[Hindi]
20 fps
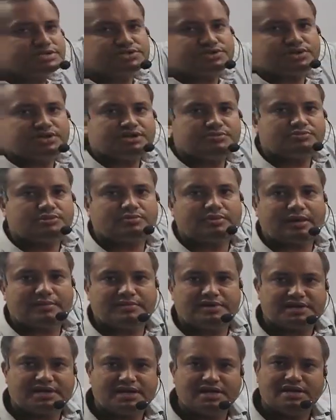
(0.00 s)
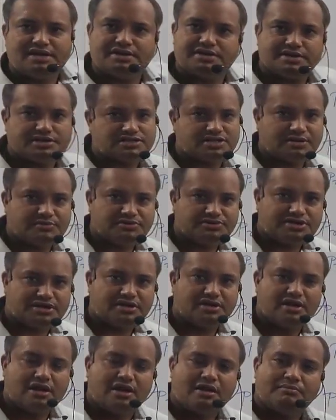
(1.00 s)
डिस्क्रीट प्रोबेबिलिटी
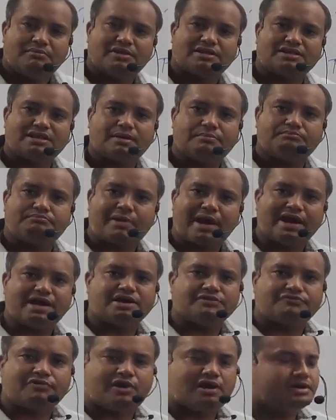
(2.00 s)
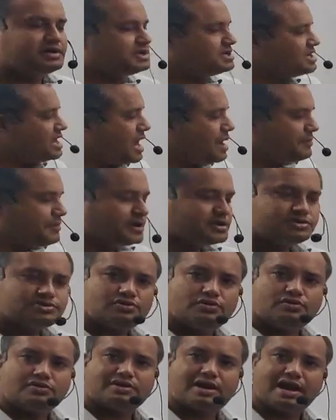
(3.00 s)
डिस्ट्रीब्यूशन मतलब बाय डिफॉल्ट यहां पर
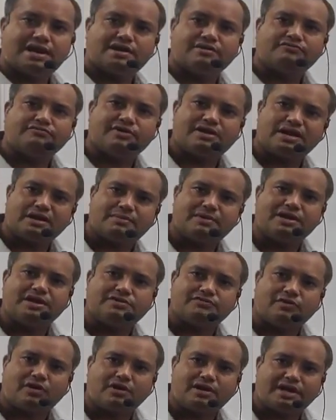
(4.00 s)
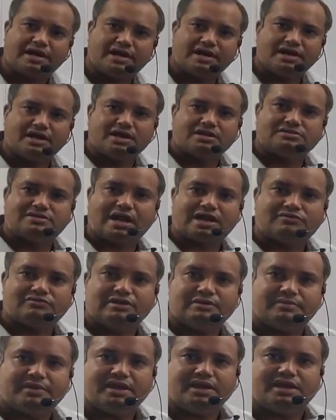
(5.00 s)
जो रैंडम वेरिएबल इन्वॉल्व है दैट
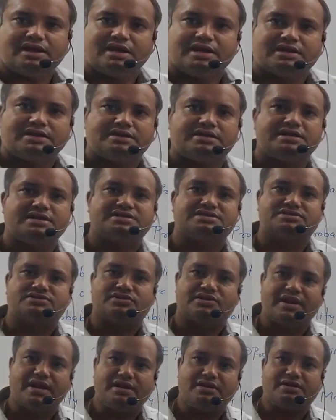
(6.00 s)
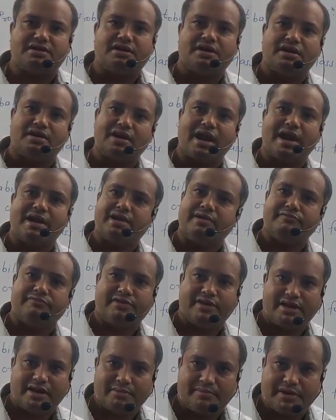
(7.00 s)
विल बी डिस्क्रीट रैंडम
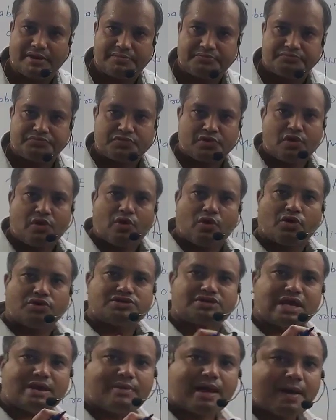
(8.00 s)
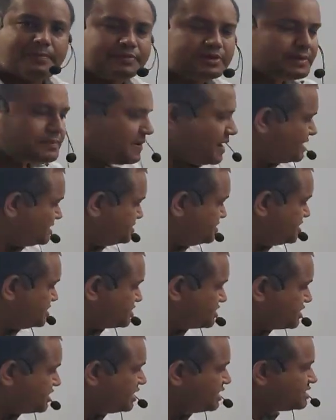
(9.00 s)
वेरिएबल और जब आपके पास
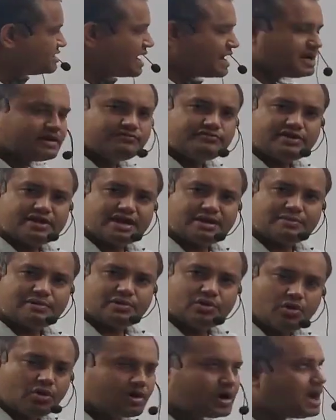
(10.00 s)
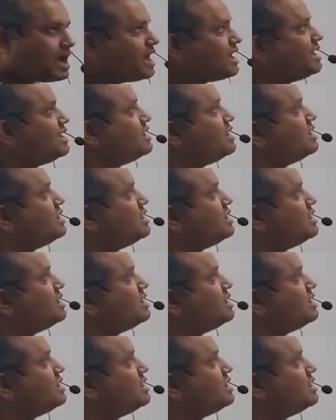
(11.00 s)
डिस्क्रीट रैंडम वेरिएबल होगा